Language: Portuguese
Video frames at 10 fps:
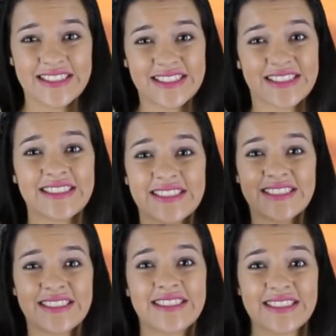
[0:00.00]
e
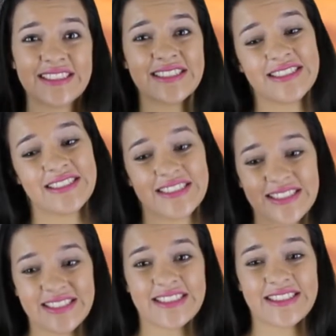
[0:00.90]
Educação
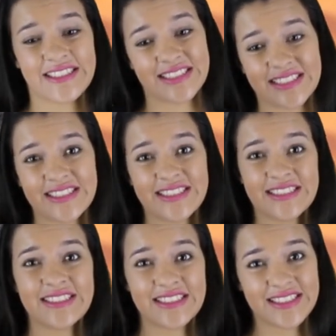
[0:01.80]
no link.